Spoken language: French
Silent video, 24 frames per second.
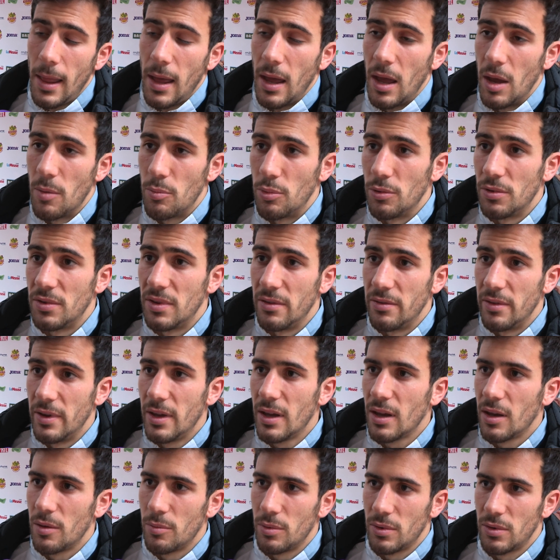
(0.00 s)
un peu
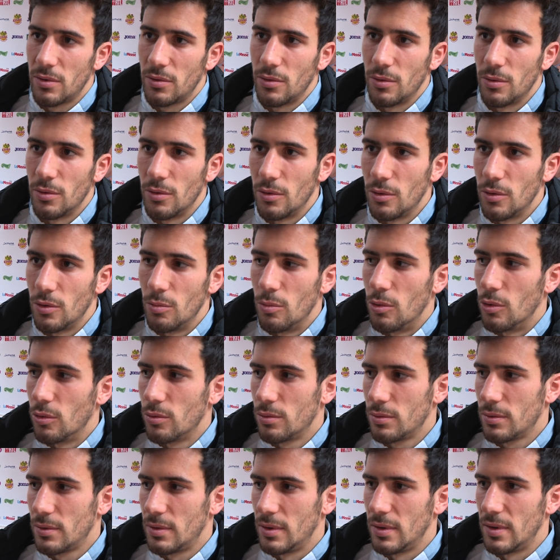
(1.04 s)
sévère hein, parce que bon,
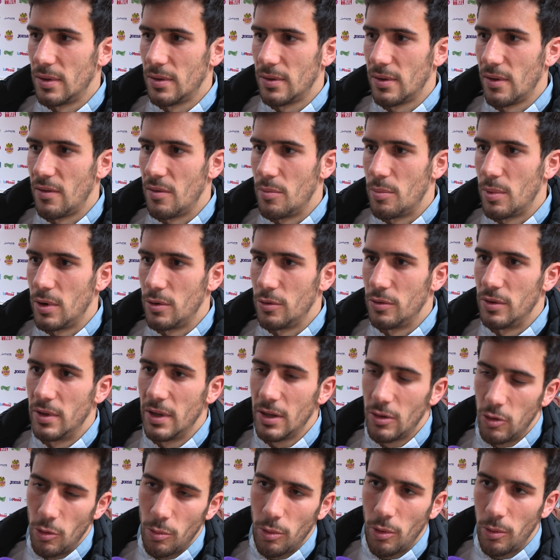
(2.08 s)
ça n'avait pas lieu
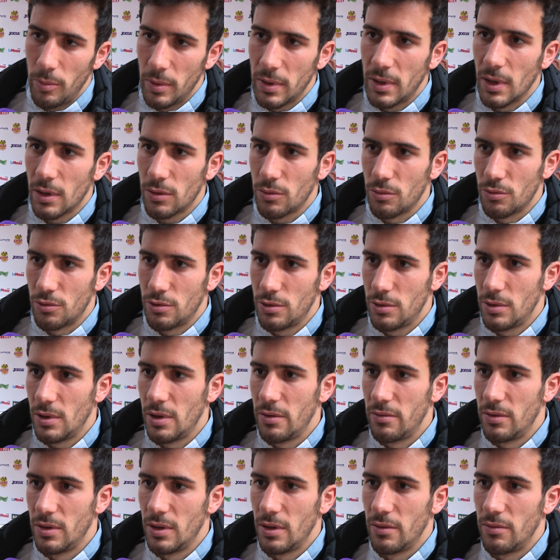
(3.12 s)
d'être. Le premier carton jaune
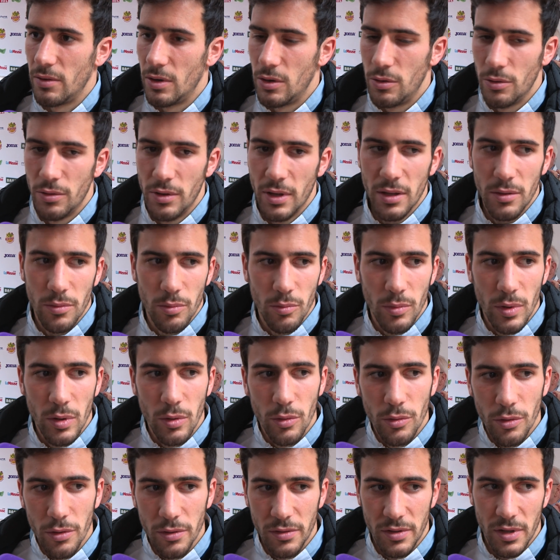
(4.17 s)
avait, avait lieu d'être, mais
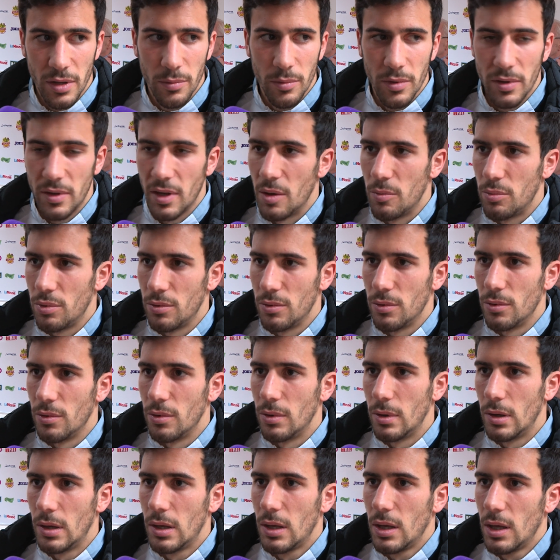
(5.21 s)
le deuxième était un
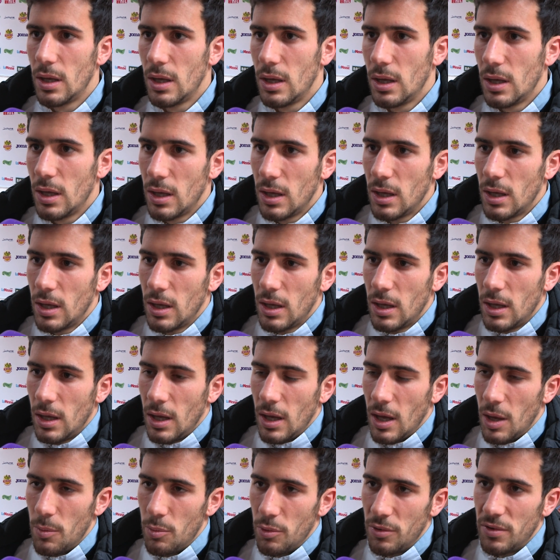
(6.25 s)
peu,
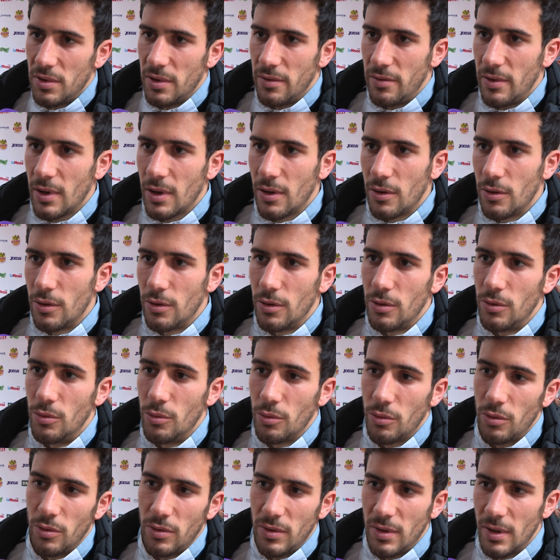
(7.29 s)
un peu sévère.
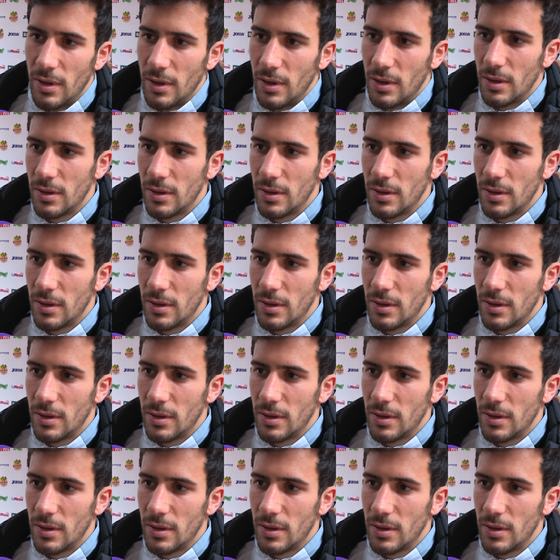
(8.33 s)
donc ça,